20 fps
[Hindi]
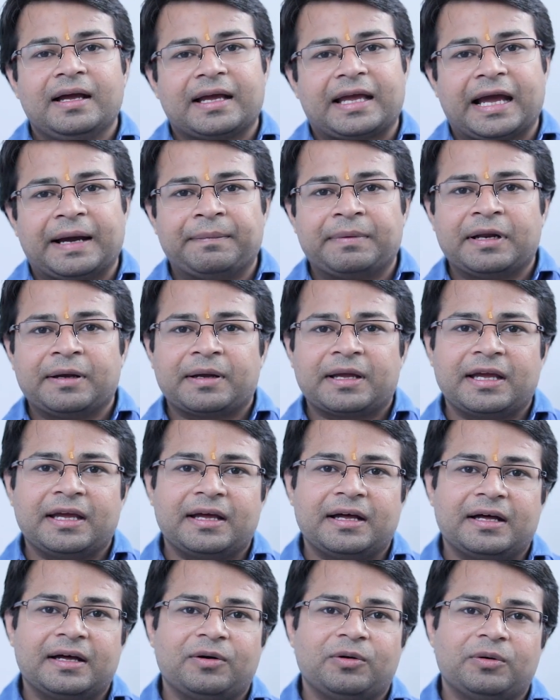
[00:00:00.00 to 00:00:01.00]
कैमरे के
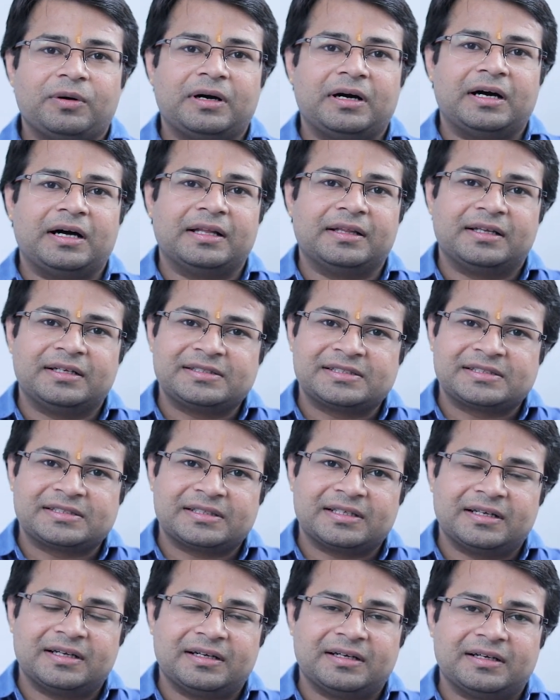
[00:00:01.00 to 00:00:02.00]
अंदर
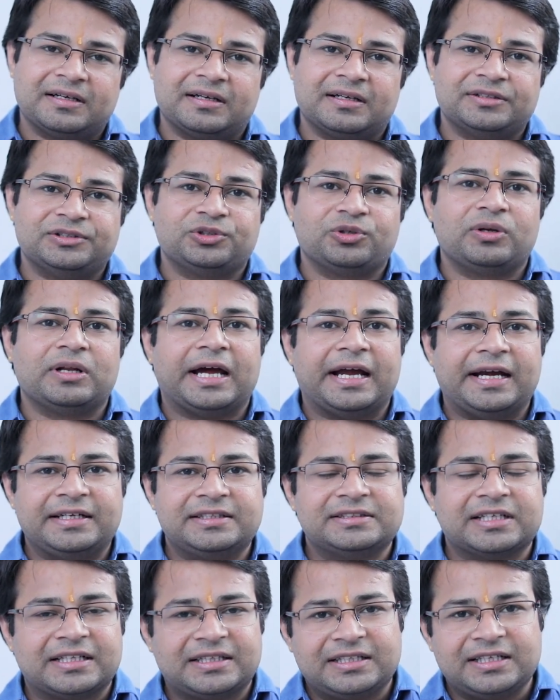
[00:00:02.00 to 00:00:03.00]
जो लाइट
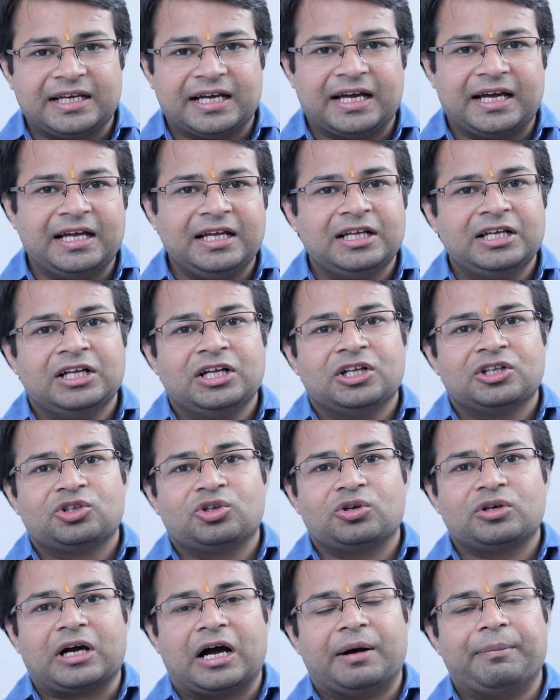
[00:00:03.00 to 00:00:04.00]
जाती है
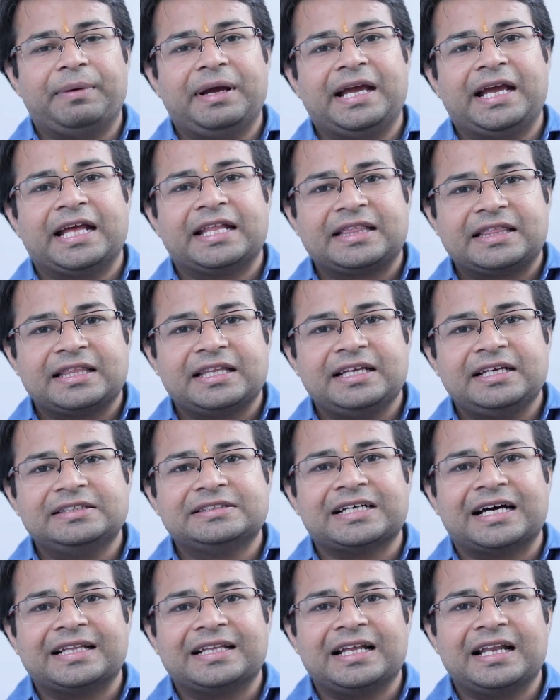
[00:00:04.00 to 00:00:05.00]
तो हमें कितनी
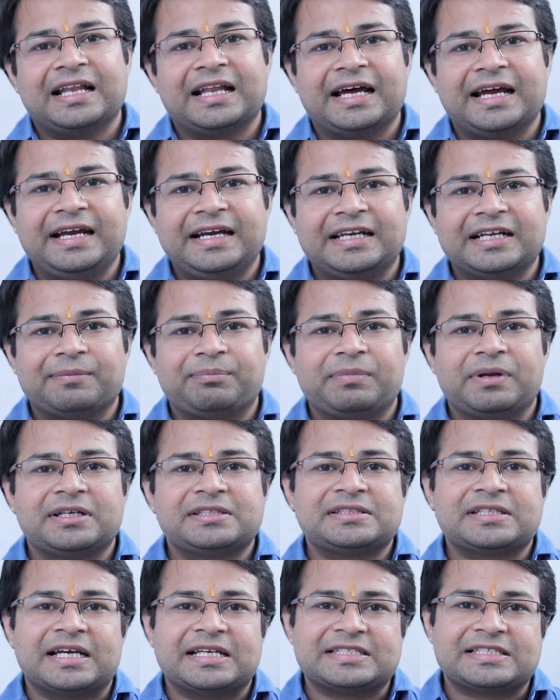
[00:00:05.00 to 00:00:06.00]
ज़्यादा लाइट अपने
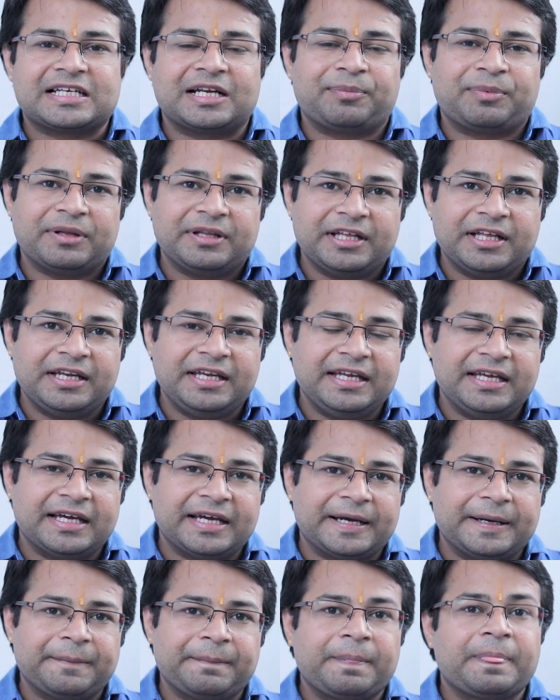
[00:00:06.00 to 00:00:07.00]
सेंसर पे देनी
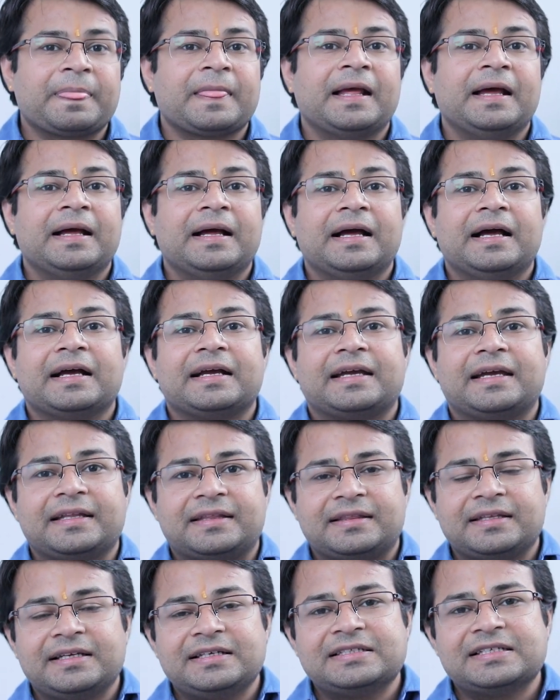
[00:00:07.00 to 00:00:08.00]
है
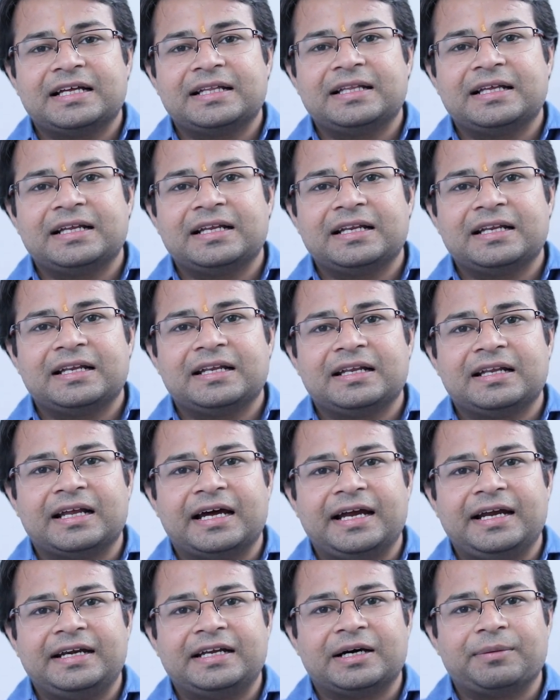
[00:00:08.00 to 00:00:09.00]
कितनी ज़्यादा
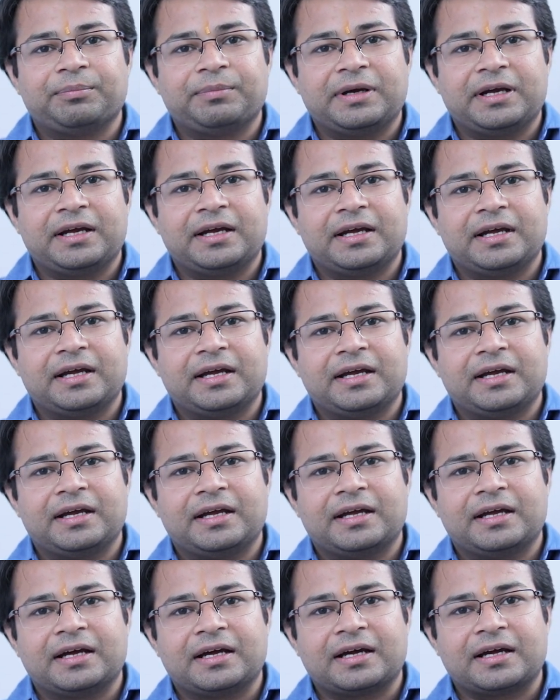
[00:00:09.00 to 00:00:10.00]
लाइट
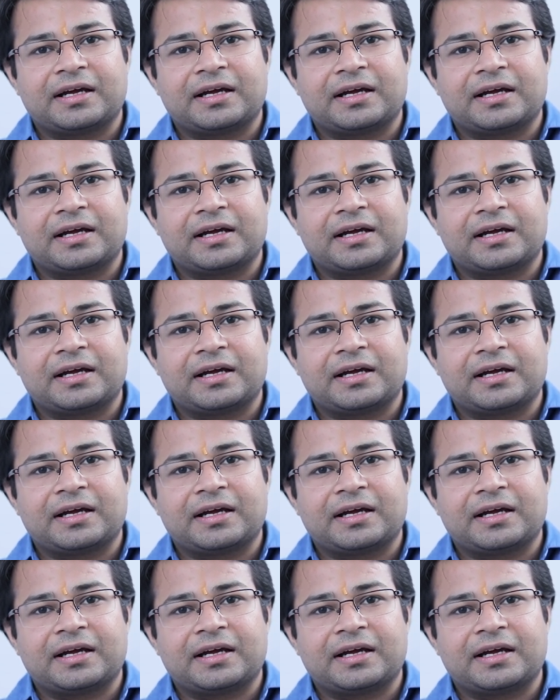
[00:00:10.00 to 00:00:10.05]
हमें